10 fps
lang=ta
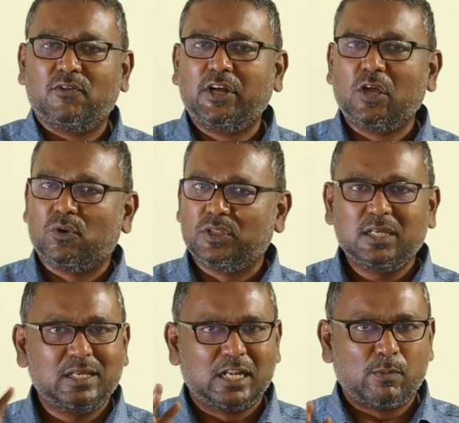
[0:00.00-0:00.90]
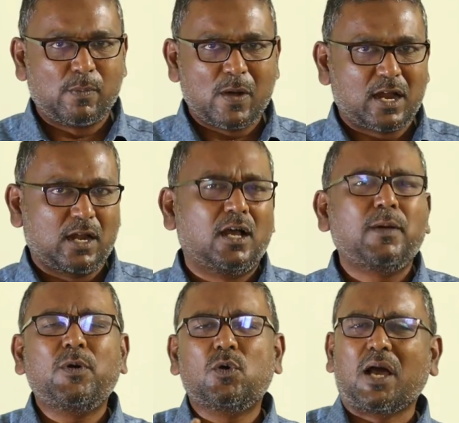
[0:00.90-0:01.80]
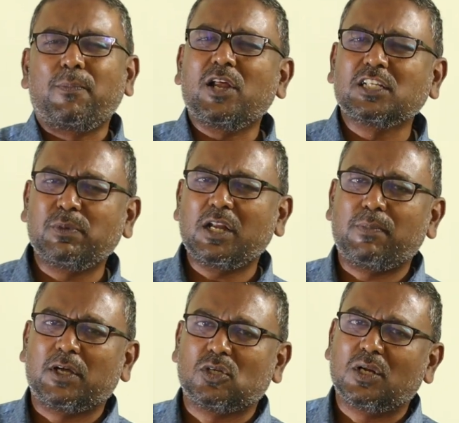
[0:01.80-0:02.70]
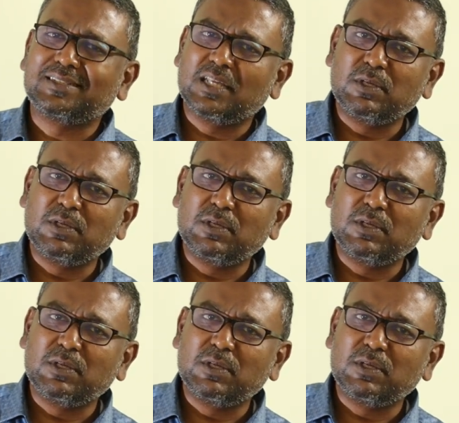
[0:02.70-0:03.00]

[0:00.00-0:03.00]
வீடியோ வந்து நம்ம பார்க்கலாம் அப்போ ஒரு அப்ராக்சிமேட்டாக பார்த்தோம்னா